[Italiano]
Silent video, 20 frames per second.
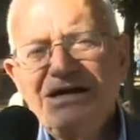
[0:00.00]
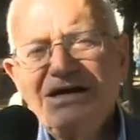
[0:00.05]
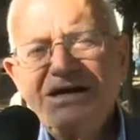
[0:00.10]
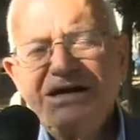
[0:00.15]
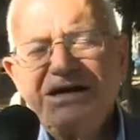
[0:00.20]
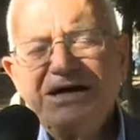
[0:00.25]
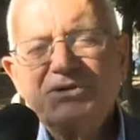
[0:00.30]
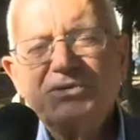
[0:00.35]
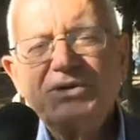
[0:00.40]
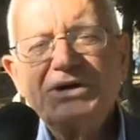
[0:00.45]

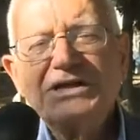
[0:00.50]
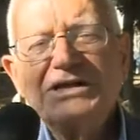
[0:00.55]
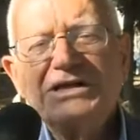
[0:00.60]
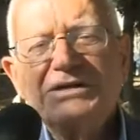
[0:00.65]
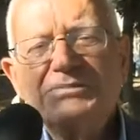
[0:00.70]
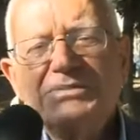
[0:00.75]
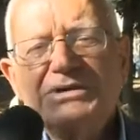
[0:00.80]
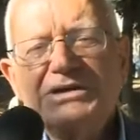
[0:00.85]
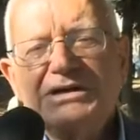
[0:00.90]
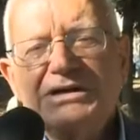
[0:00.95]
Quindi
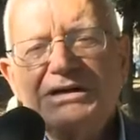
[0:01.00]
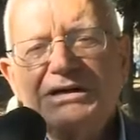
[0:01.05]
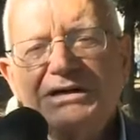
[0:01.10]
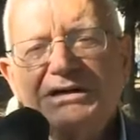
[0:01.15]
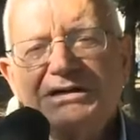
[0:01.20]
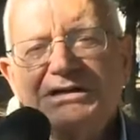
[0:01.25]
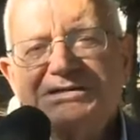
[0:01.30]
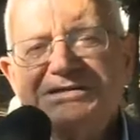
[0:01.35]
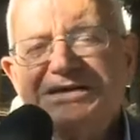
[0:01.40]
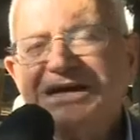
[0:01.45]
eh, i
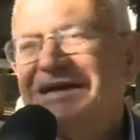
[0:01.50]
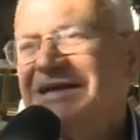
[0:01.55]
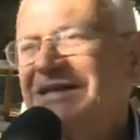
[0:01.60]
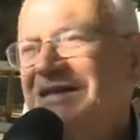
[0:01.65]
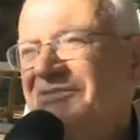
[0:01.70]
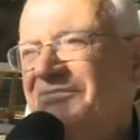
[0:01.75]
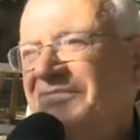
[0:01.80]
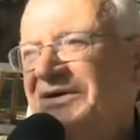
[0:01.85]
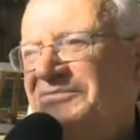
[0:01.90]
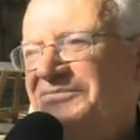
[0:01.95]
disegni dei
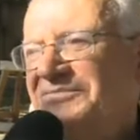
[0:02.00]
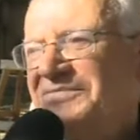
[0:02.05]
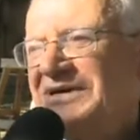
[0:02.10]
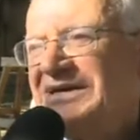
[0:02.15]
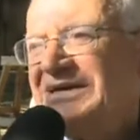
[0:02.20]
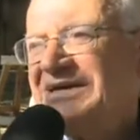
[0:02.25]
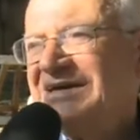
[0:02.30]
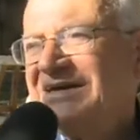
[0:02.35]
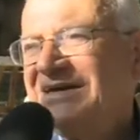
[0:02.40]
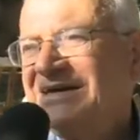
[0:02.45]

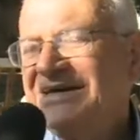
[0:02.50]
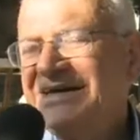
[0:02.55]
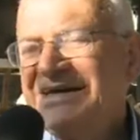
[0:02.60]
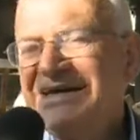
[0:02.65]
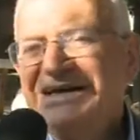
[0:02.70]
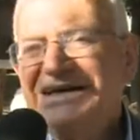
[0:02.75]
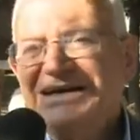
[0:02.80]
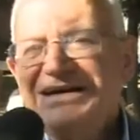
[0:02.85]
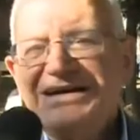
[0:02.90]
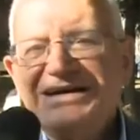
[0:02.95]
bambini
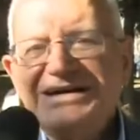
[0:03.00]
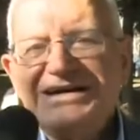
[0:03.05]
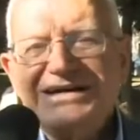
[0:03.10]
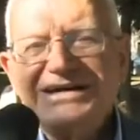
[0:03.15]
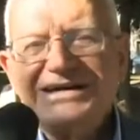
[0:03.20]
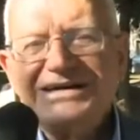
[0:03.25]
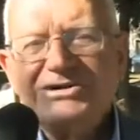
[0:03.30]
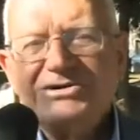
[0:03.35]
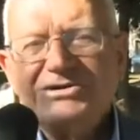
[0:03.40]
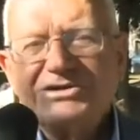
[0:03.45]

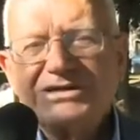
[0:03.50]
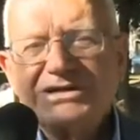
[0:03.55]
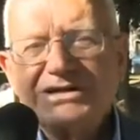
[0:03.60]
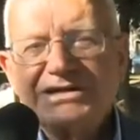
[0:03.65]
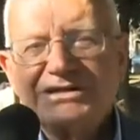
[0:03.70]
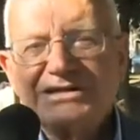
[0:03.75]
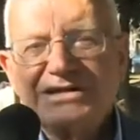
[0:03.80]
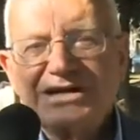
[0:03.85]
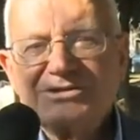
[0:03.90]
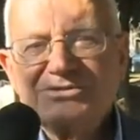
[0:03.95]
eh, io li
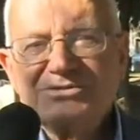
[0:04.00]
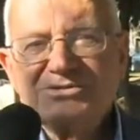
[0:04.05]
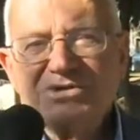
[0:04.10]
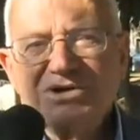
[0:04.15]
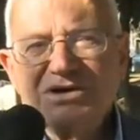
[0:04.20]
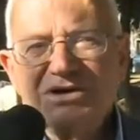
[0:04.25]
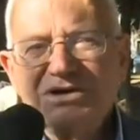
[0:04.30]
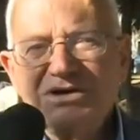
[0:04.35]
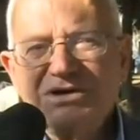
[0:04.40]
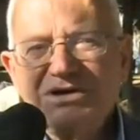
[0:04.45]
traduco
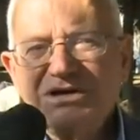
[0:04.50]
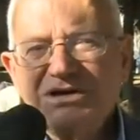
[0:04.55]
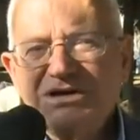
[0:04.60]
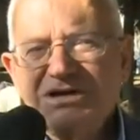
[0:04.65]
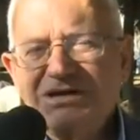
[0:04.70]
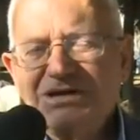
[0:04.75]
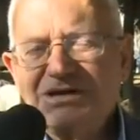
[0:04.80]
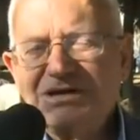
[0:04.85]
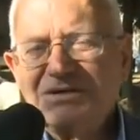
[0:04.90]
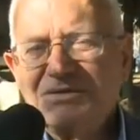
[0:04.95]
in
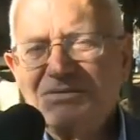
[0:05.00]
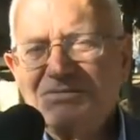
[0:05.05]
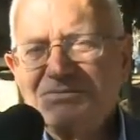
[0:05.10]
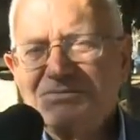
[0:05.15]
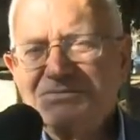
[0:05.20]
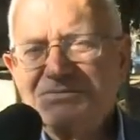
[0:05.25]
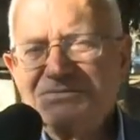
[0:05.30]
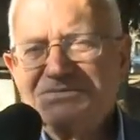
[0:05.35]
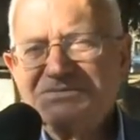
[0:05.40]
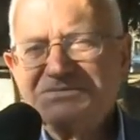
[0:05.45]

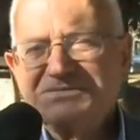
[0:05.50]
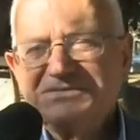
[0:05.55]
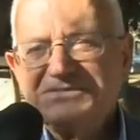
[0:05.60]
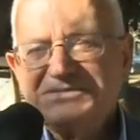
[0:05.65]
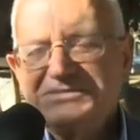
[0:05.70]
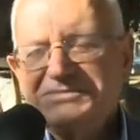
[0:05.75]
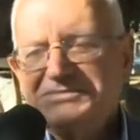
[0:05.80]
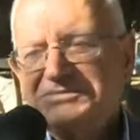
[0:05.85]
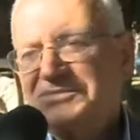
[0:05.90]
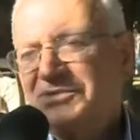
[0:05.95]
um,
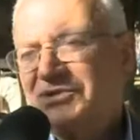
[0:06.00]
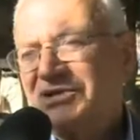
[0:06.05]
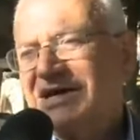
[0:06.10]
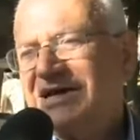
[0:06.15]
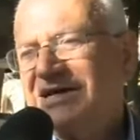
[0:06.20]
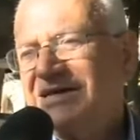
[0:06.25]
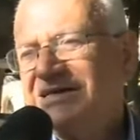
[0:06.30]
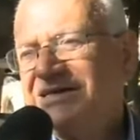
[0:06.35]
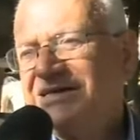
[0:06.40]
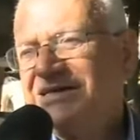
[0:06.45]

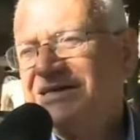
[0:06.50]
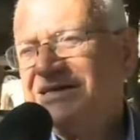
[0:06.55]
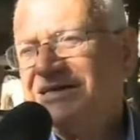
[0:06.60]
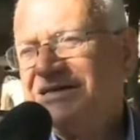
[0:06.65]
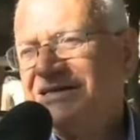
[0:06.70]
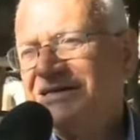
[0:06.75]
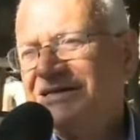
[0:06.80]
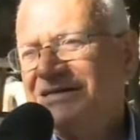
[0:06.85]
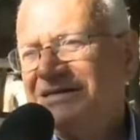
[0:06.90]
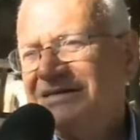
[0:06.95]
modelli di,
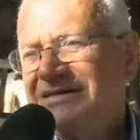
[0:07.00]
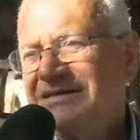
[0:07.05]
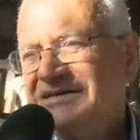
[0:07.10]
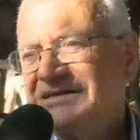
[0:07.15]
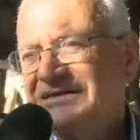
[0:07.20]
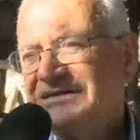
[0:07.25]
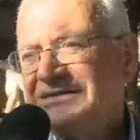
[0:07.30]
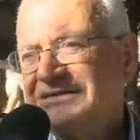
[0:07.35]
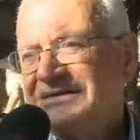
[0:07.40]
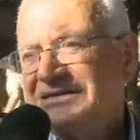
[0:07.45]

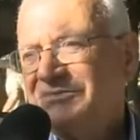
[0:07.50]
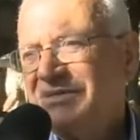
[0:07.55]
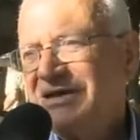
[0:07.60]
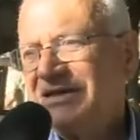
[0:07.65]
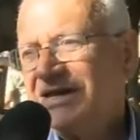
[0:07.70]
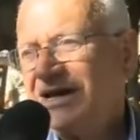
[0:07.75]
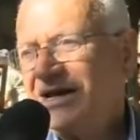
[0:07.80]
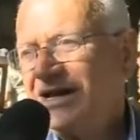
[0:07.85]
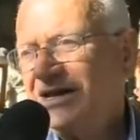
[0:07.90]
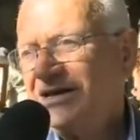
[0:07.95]
di
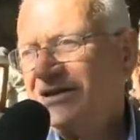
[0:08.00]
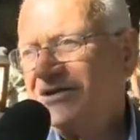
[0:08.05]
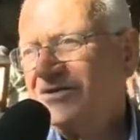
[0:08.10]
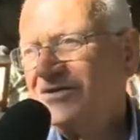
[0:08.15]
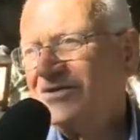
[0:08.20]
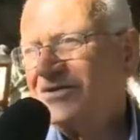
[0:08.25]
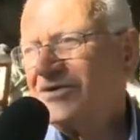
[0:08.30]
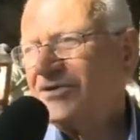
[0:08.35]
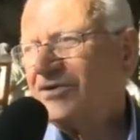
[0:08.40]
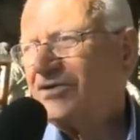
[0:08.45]
metallo
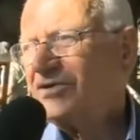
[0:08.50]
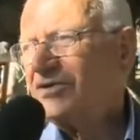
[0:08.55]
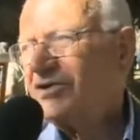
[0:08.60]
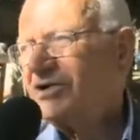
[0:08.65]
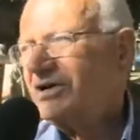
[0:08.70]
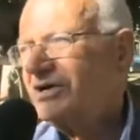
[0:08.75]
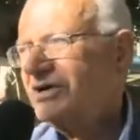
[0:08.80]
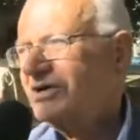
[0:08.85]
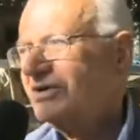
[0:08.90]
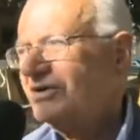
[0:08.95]

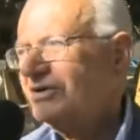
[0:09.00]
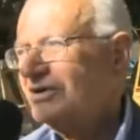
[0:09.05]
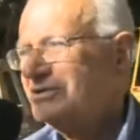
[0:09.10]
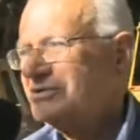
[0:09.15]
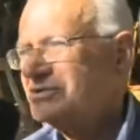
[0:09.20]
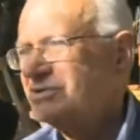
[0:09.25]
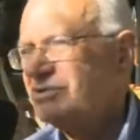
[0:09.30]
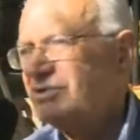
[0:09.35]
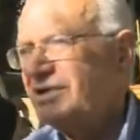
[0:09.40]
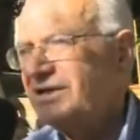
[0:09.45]
con, con, gli
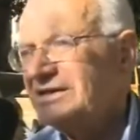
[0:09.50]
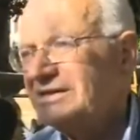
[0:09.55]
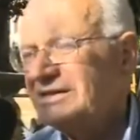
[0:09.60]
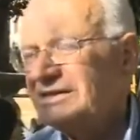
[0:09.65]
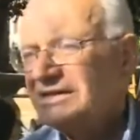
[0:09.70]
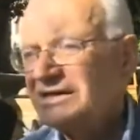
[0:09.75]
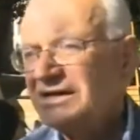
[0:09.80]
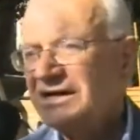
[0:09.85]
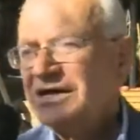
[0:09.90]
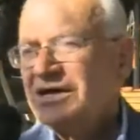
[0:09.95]

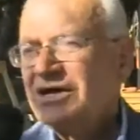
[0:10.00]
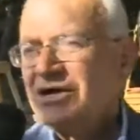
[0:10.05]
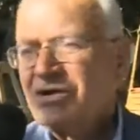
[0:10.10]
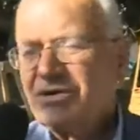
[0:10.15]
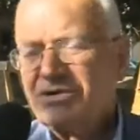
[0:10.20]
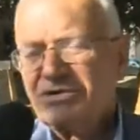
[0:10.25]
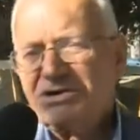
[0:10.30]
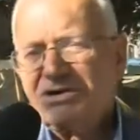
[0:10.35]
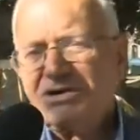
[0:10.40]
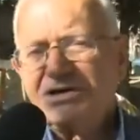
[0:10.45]
studenti,
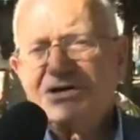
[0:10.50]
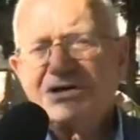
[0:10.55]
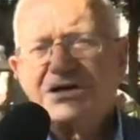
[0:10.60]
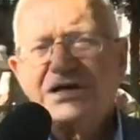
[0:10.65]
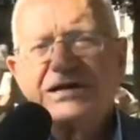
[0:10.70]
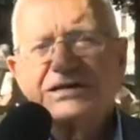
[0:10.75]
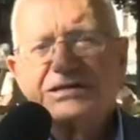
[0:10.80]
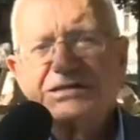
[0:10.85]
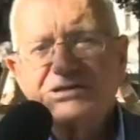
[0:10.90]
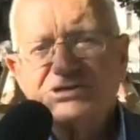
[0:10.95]
con gli
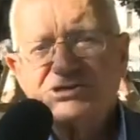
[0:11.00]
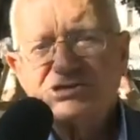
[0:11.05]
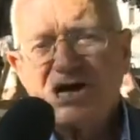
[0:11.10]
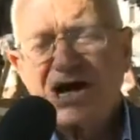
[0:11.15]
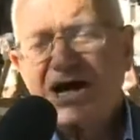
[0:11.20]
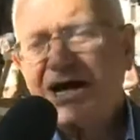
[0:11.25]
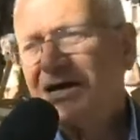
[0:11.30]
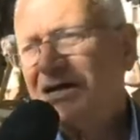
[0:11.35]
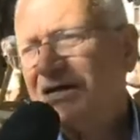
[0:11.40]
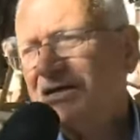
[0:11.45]

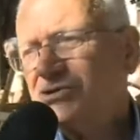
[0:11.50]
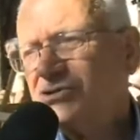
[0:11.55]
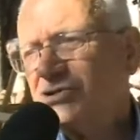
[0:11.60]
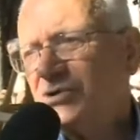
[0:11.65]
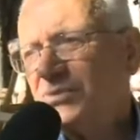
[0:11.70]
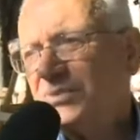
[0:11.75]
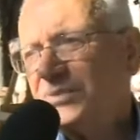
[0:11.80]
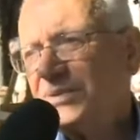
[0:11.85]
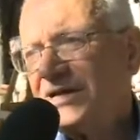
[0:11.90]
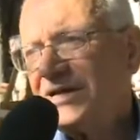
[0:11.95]
artigiani, io ho
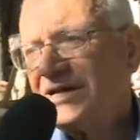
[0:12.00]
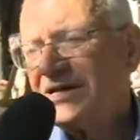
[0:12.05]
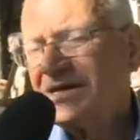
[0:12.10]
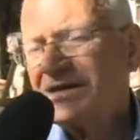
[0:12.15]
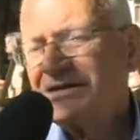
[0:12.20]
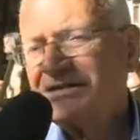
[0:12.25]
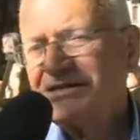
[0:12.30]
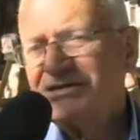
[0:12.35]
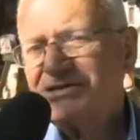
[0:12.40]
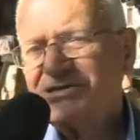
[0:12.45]
parecchi
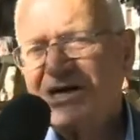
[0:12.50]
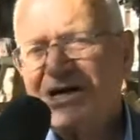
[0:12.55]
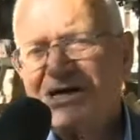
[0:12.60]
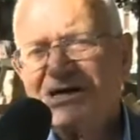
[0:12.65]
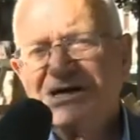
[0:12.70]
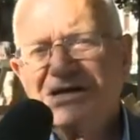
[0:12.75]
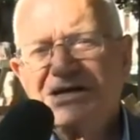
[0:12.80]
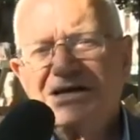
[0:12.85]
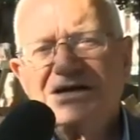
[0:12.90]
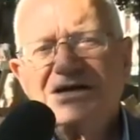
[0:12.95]
artigiani che,